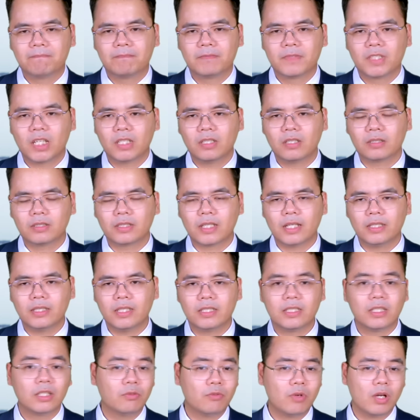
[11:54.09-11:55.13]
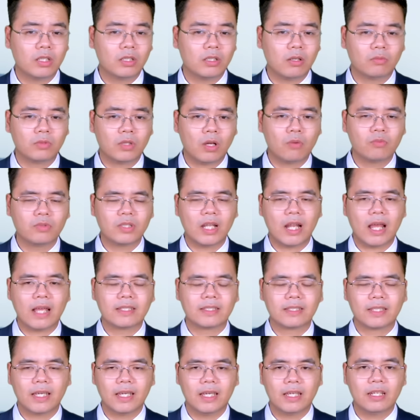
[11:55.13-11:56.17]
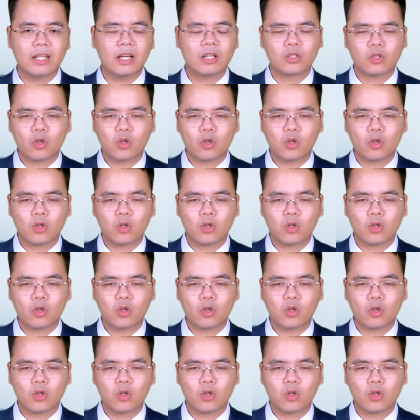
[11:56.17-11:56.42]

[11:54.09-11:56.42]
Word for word: Trên thực tế thì chính quyền Tổng thống Zelensky đã